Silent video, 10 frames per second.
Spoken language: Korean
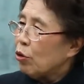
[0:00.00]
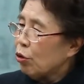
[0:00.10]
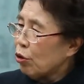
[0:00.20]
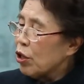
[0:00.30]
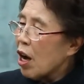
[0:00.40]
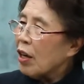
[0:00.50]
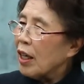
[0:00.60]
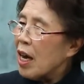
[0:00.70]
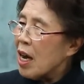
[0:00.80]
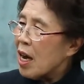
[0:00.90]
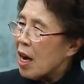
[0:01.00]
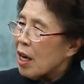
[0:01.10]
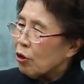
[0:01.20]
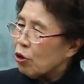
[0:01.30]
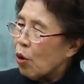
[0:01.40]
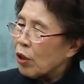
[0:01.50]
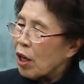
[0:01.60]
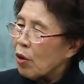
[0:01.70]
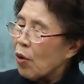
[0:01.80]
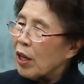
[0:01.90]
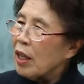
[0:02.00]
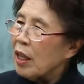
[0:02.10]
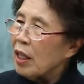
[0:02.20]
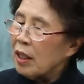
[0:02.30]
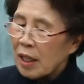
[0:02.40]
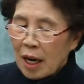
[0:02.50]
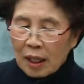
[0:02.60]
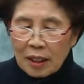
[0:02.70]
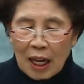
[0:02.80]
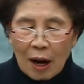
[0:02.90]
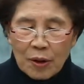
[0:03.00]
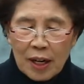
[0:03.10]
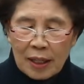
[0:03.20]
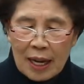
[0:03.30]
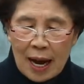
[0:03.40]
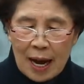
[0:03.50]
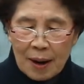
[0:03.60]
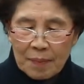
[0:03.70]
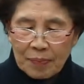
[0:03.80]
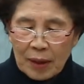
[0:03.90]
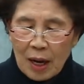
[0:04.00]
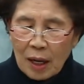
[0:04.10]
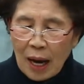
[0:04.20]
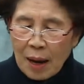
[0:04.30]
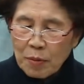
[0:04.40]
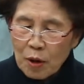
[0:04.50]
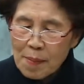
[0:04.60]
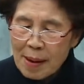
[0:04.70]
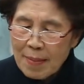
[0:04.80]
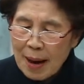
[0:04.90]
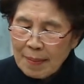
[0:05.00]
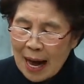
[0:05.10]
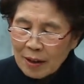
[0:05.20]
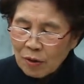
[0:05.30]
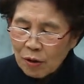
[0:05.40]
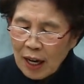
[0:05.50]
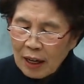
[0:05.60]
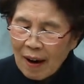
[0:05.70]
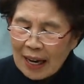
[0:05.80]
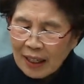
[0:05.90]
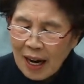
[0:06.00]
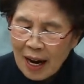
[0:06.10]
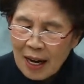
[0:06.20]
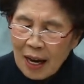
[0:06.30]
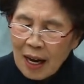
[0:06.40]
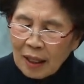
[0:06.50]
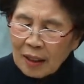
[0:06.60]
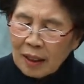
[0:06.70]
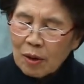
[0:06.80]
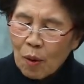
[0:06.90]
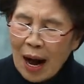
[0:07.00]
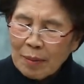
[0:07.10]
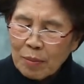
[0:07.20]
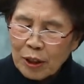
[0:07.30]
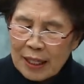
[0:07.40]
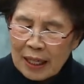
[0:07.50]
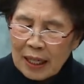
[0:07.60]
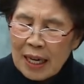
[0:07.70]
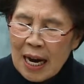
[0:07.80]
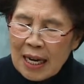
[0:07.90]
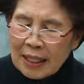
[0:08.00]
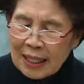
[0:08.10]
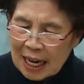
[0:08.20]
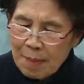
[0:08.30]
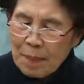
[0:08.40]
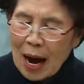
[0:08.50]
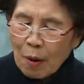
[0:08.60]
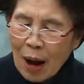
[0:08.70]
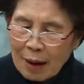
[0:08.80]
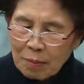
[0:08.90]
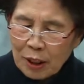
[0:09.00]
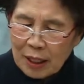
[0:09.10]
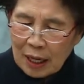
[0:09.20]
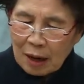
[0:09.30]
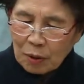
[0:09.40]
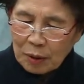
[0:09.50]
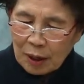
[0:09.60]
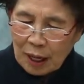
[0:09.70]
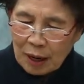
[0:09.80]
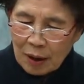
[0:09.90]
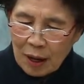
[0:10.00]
두 영에 쫓기고 있는 사울이었다. 함으로 말미암아 유대 광야 그 황무지를 십 황무지라고 그래.